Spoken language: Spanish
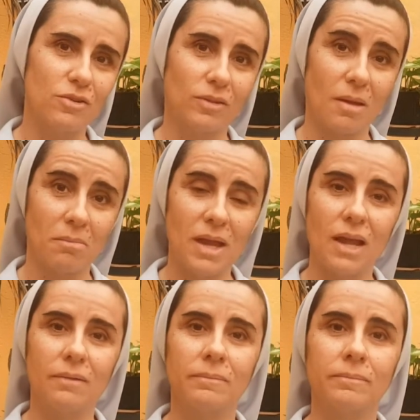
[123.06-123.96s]
yo
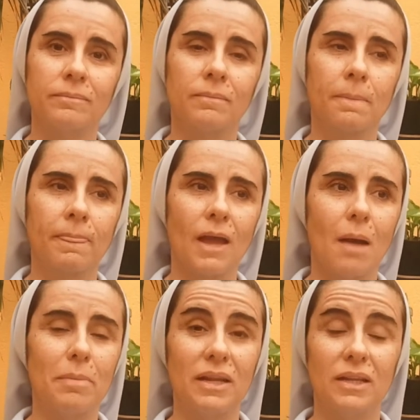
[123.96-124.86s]
también,
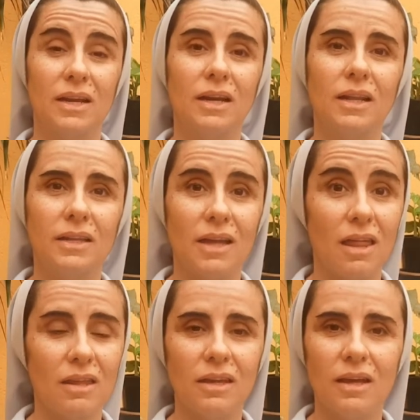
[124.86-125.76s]
aprender en el día
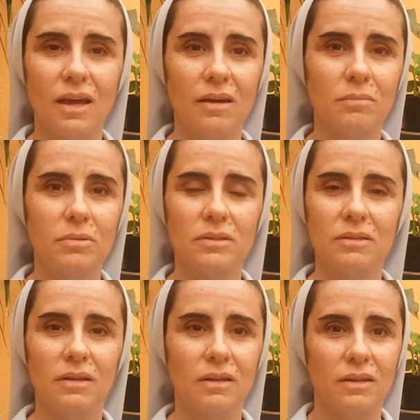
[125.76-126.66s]
a día,
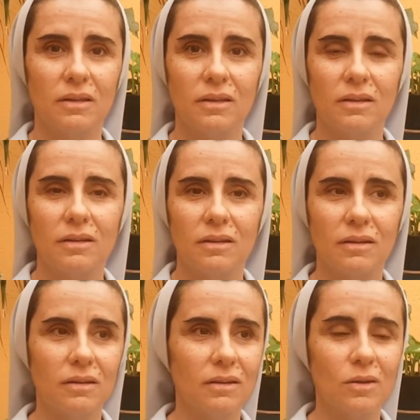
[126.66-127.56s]
pues de
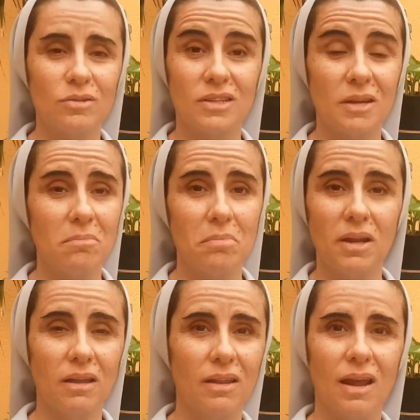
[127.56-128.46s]
lo
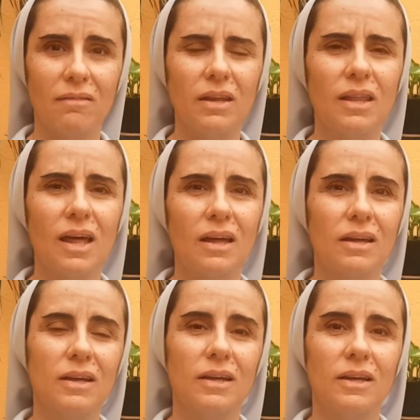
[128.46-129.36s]
simple de la vida,
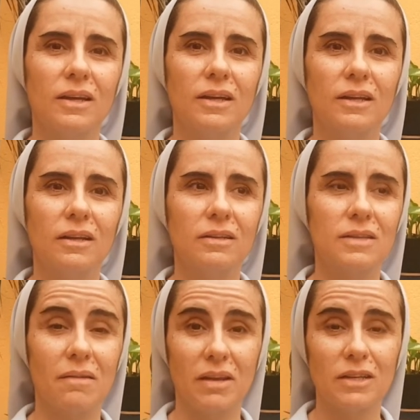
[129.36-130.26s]
el
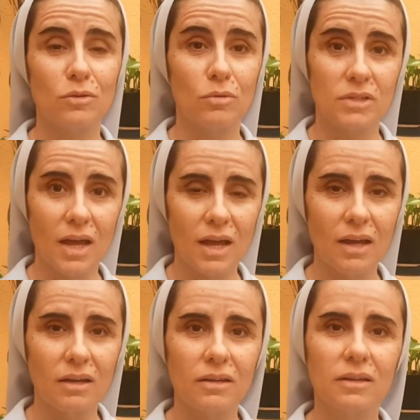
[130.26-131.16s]
saber
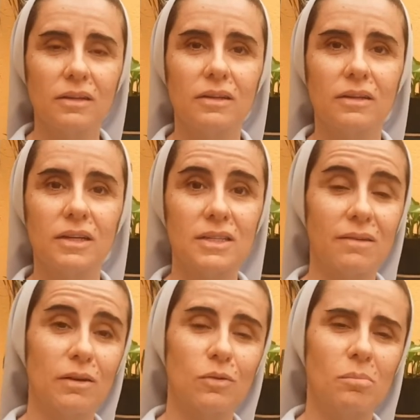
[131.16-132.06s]
escuchar, el
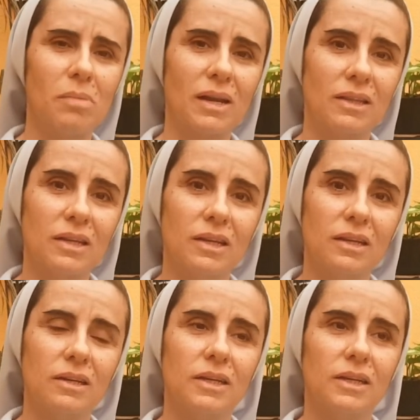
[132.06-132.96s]
saber
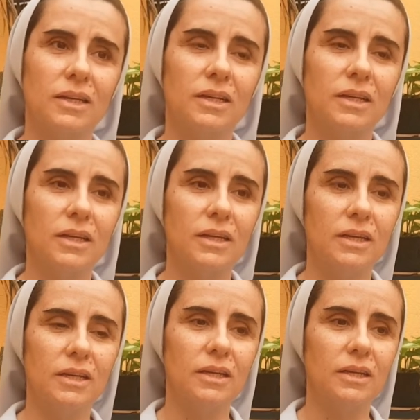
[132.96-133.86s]
compartir
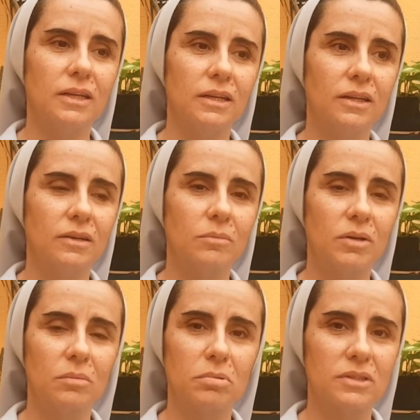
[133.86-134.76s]
y
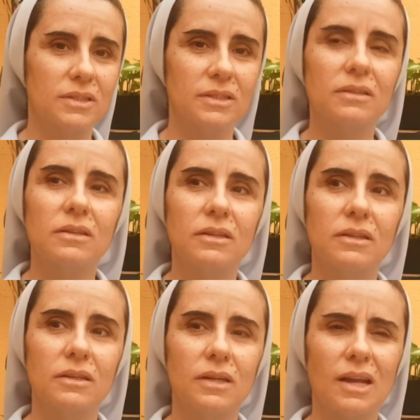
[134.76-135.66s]
bueno, pues
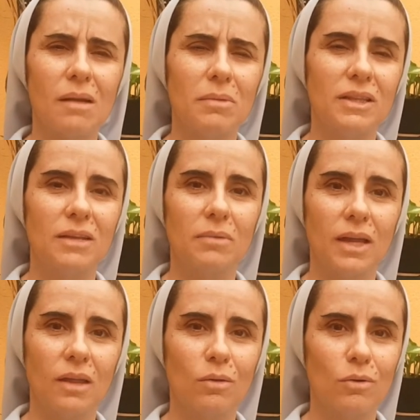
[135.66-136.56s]
realmente me
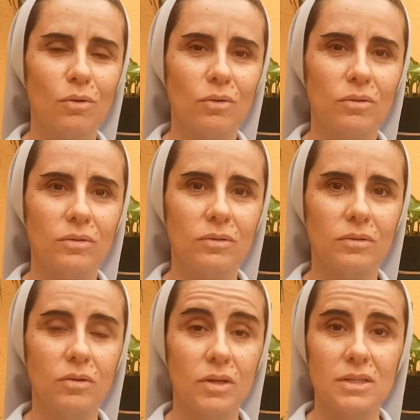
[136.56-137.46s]
quedo
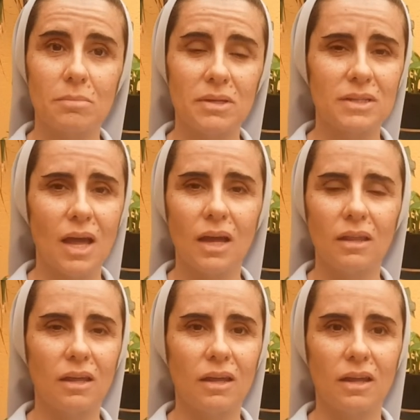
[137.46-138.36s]
con, ese
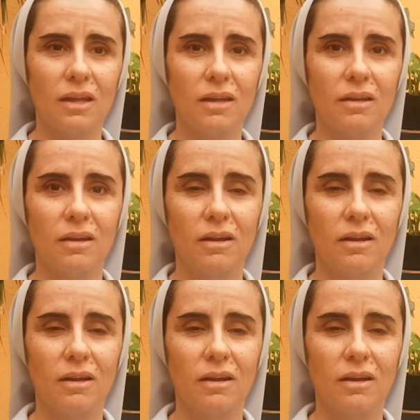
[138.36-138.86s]
mensaje de que,